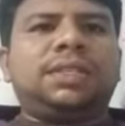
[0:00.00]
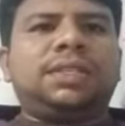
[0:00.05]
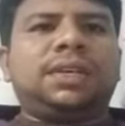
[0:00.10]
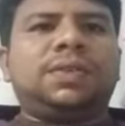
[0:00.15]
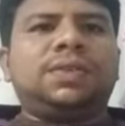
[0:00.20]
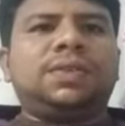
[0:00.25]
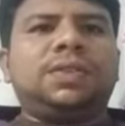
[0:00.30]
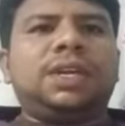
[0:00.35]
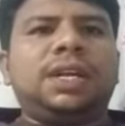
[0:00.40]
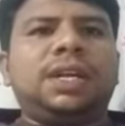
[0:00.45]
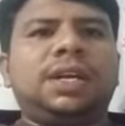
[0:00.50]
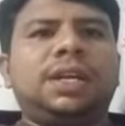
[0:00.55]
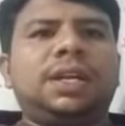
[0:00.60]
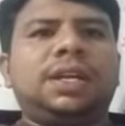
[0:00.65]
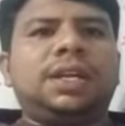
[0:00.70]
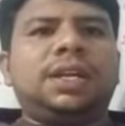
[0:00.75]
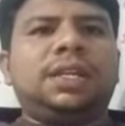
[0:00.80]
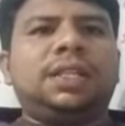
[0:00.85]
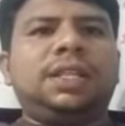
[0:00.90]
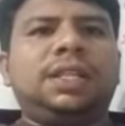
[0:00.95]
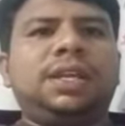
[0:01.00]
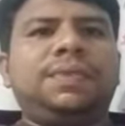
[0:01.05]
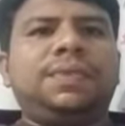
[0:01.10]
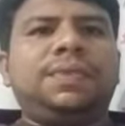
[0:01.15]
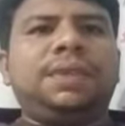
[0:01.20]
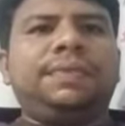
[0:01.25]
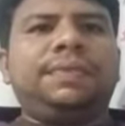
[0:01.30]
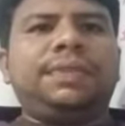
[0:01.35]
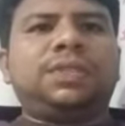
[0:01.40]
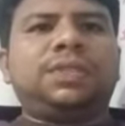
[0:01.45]
సహోదరులారా
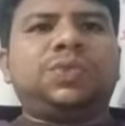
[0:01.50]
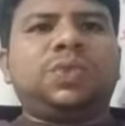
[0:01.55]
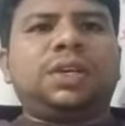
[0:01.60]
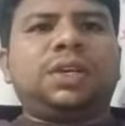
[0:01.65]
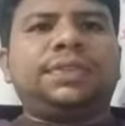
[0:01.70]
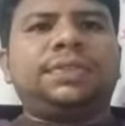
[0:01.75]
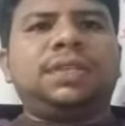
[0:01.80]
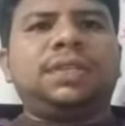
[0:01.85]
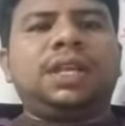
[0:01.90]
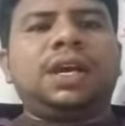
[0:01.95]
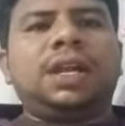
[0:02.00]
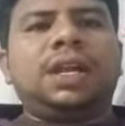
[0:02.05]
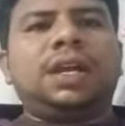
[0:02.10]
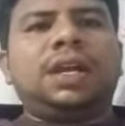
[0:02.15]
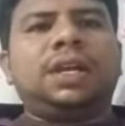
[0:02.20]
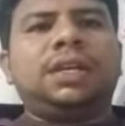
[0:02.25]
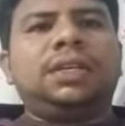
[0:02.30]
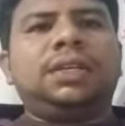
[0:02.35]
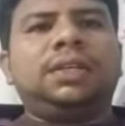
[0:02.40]
దేవుని విశ్వాసులారా